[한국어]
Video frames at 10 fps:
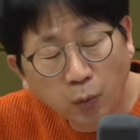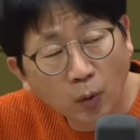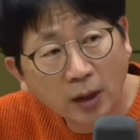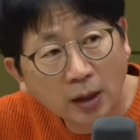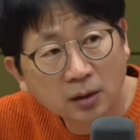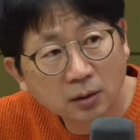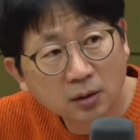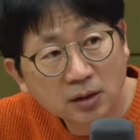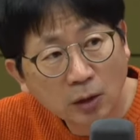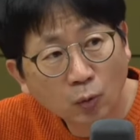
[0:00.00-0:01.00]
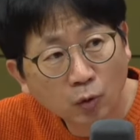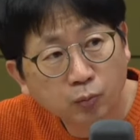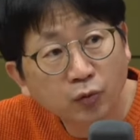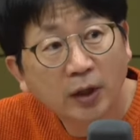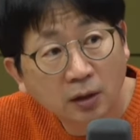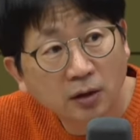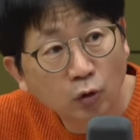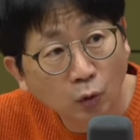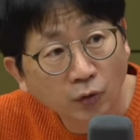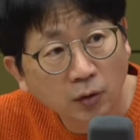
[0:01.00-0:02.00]
네. 보관하는 네. 창고를 부산에 그대로
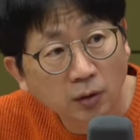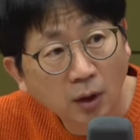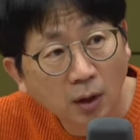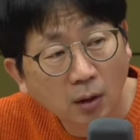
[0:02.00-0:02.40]
뒀었는데 예,